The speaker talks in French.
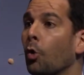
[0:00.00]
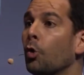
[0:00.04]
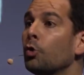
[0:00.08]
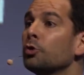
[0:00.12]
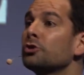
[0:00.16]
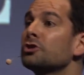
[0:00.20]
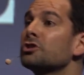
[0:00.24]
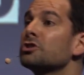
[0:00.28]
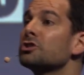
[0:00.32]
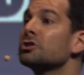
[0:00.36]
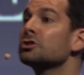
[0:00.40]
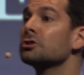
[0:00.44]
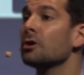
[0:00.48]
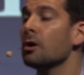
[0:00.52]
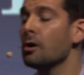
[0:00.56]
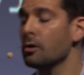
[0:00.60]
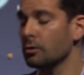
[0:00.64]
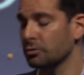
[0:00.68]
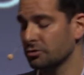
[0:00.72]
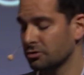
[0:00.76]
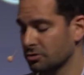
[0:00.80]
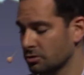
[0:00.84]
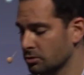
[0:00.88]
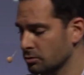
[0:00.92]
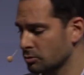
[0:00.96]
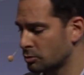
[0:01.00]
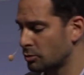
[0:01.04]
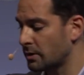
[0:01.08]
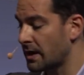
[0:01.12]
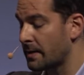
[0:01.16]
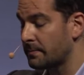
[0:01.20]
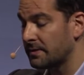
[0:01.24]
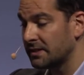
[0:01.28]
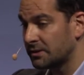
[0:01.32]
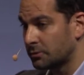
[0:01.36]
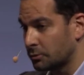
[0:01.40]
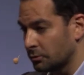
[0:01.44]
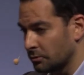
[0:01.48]
au sens de
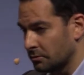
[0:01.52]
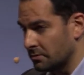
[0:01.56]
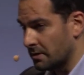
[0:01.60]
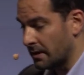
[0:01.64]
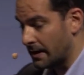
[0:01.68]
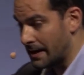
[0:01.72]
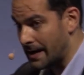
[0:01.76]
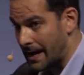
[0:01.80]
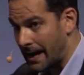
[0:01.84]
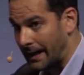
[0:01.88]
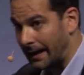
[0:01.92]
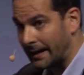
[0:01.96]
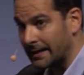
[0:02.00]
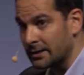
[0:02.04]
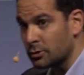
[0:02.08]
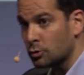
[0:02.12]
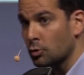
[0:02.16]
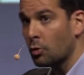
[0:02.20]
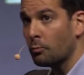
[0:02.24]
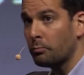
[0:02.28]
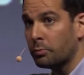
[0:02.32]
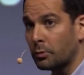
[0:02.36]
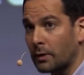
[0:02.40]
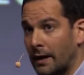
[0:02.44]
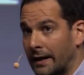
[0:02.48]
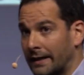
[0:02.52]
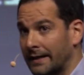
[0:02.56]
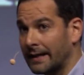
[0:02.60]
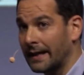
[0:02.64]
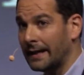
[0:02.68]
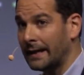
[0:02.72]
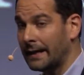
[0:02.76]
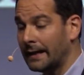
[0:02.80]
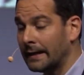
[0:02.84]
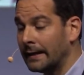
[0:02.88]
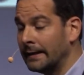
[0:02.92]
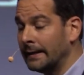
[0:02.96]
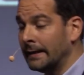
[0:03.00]
l'habitude, la raison pour
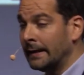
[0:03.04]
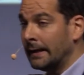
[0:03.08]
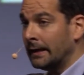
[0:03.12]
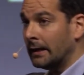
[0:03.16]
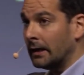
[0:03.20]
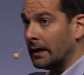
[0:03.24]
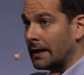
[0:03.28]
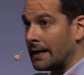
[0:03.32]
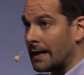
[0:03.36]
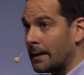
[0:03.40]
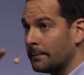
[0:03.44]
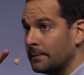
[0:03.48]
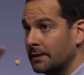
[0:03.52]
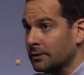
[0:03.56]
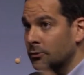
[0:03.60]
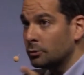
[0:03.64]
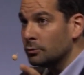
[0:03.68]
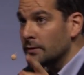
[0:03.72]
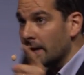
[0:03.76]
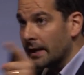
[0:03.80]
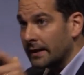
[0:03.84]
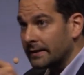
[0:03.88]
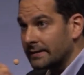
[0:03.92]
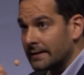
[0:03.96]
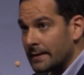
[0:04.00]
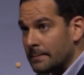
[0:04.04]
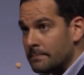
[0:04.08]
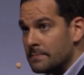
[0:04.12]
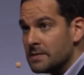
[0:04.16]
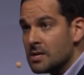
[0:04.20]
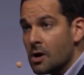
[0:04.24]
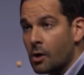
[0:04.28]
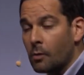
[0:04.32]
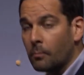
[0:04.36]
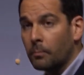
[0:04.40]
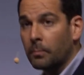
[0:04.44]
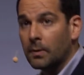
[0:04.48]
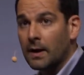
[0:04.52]
laquelle euh, l'habitude a été
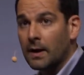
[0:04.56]
mise en